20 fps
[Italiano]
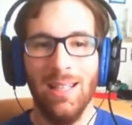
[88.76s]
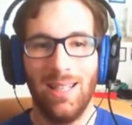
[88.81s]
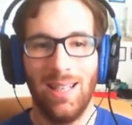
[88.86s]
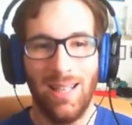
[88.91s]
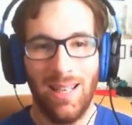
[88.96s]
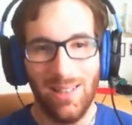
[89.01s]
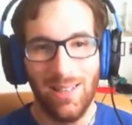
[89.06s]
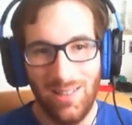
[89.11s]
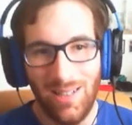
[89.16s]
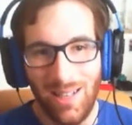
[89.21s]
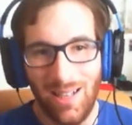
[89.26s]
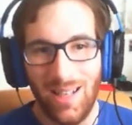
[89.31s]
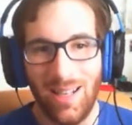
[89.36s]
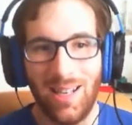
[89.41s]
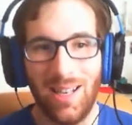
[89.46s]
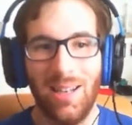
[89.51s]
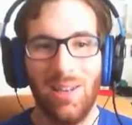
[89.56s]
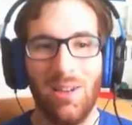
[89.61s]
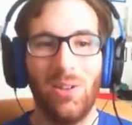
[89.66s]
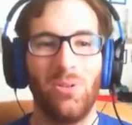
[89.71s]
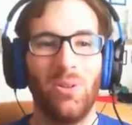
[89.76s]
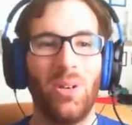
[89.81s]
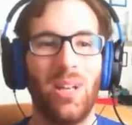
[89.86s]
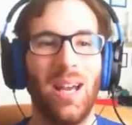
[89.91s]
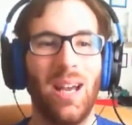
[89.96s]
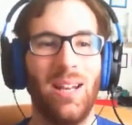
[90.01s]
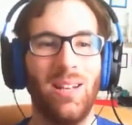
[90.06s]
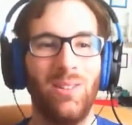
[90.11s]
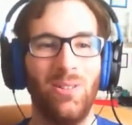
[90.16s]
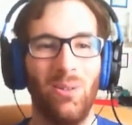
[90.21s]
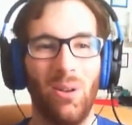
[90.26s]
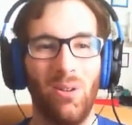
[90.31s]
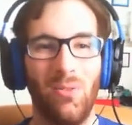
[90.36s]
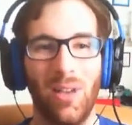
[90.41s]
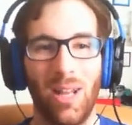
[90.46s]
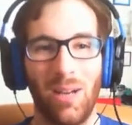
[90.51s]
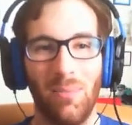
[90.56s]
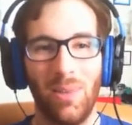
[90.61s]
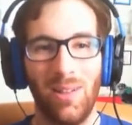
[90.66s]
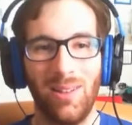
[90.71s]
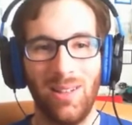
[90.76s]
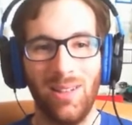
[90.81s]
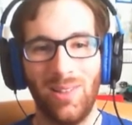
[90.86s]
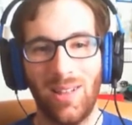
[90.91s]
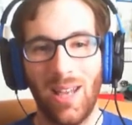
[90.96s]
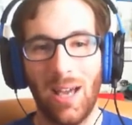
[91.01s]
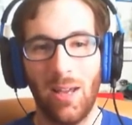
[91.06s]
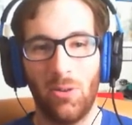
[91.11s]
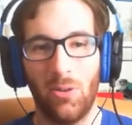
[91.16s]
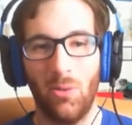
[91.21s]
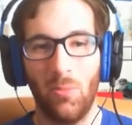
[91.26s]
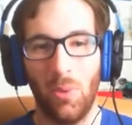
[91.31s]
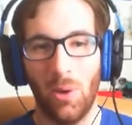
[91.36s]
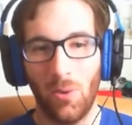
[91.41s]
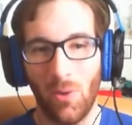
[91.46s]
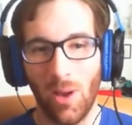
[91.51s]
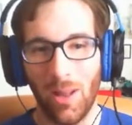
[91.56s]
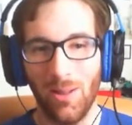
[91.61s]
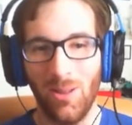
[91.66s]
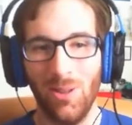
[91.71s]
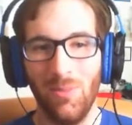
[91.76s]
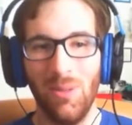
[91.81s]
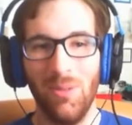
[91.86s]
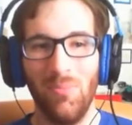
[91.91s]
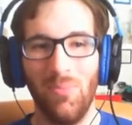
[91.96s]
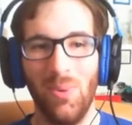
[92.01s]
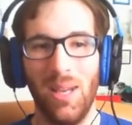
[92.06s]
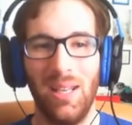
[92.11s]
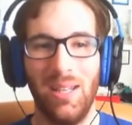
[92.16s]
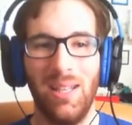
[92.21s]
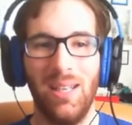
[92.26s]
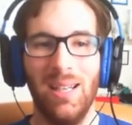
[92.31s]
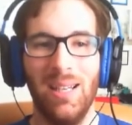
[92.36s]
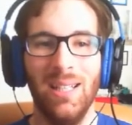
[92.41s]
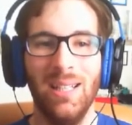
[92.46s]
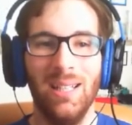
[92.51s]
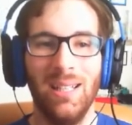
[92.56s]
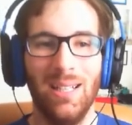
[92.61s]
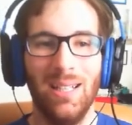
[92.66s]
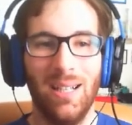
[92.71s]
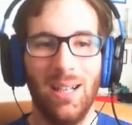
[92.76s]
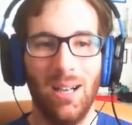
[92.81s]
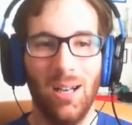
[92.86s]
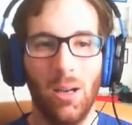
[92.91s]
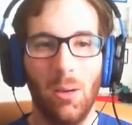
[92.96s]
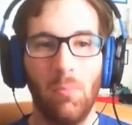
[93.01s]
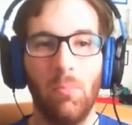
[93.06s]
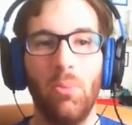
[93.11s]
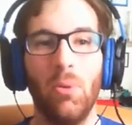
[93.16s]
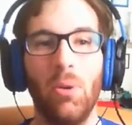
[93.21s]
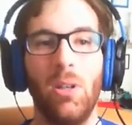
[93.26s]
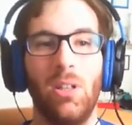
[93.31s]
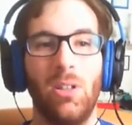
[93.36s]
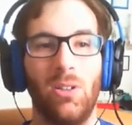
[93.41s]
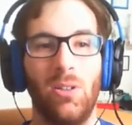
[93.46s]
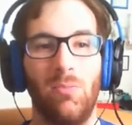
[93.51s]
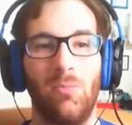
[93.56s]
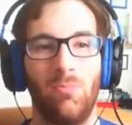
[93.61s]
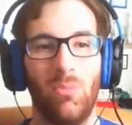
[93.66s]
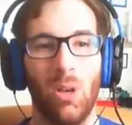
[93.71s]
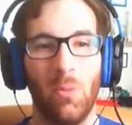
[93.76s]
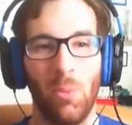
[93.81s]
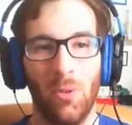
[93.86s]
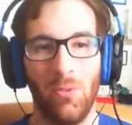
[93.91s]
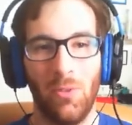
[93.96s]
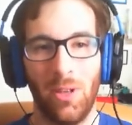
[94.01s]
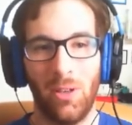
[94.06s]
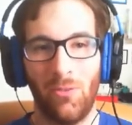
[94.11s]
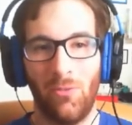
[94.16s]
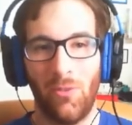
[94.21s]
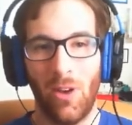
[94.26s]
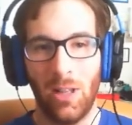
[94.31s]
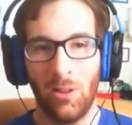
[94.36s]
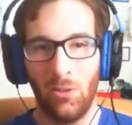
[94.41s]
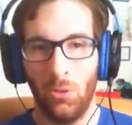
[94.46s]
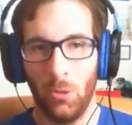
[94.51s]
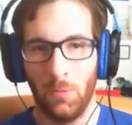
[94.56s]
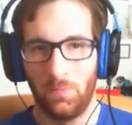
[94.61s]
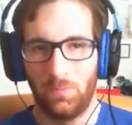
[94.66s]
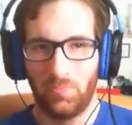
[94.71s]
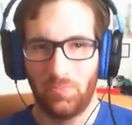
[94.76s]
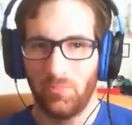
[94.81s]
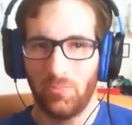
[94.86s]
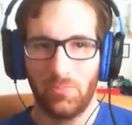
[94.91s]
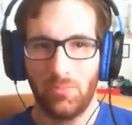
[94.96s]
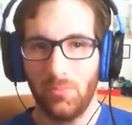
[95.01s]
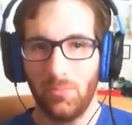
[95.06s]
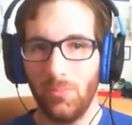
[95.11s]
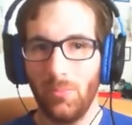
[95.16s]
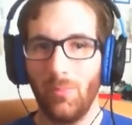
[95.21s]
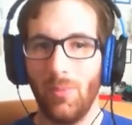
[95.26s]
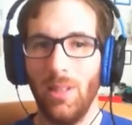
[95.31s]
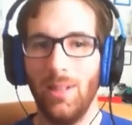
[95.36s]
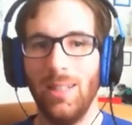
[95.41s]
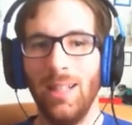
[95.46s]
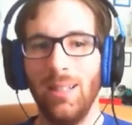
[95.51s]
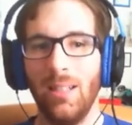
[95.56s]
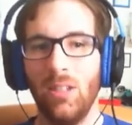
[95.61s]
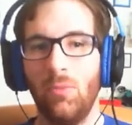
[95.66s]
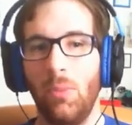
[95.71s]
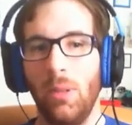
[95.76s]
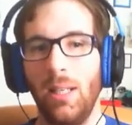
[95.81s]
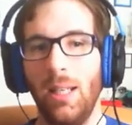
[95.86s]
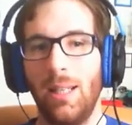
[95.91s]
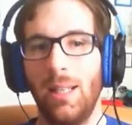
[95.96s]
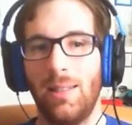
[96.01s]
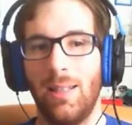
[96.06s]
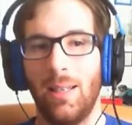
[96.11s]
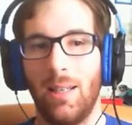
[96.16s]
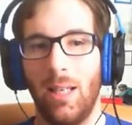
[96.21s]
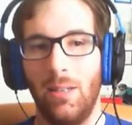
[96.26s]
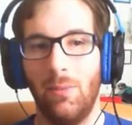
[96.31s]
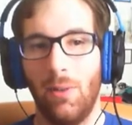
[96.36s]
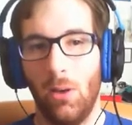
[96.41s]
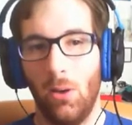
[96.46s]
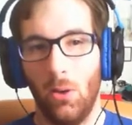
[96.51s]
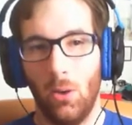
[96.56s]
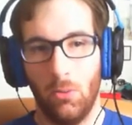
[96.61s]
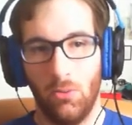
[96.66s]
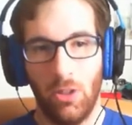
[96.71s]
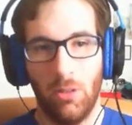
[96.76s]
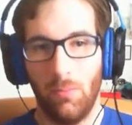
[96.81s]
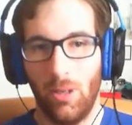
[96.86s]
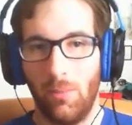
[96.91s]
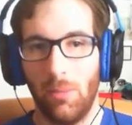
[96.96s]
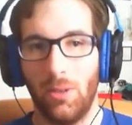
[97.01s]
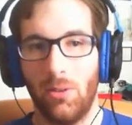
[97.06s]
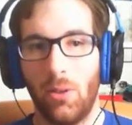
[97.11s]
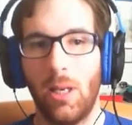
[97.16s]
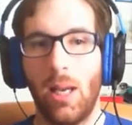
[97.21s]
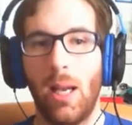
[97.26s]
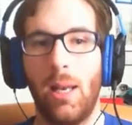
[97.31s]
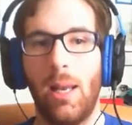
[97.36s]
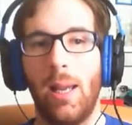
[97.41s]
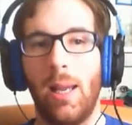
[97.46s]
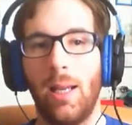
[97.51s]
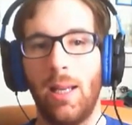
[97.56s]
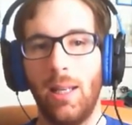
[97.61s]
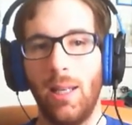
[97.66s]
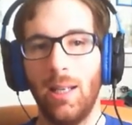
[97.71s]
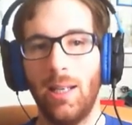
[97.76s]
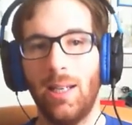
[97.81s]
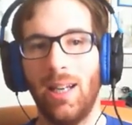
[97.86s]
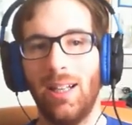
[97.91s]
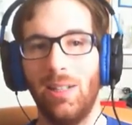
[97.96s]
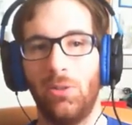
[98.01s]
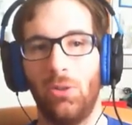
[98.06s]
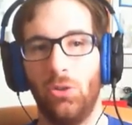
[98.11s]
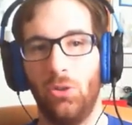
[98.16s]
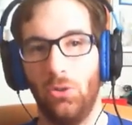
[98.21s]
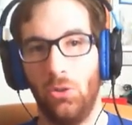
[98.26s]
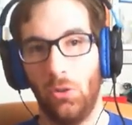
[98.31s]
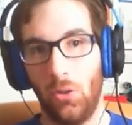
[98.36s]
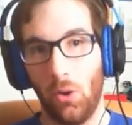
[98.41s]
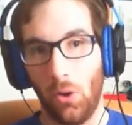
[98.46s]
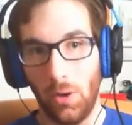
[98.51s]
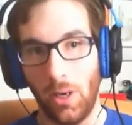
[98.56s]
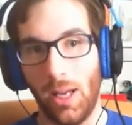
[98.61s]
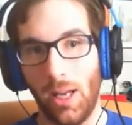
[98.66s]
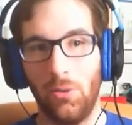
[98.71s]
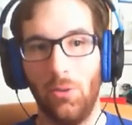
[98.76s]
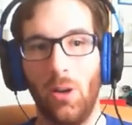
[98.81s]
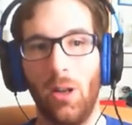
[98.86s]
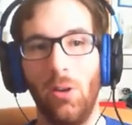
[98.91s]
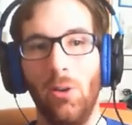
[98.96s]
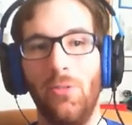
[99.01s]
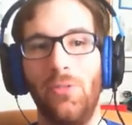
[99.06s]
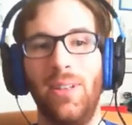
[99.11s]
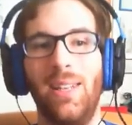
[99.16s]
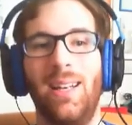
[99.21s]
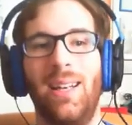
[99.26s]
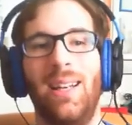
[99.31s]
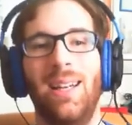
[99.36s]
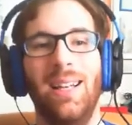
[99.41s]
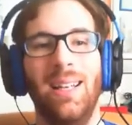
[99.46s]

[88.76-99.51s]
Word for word: che, che se ne dica, io a giocare sono veramente scarso per quanto mi impegni. Uh, poi, dopo aver fatto tante esperienze anche a livello sempre amatoriale, anche nel calcio, sono tornato all'ovile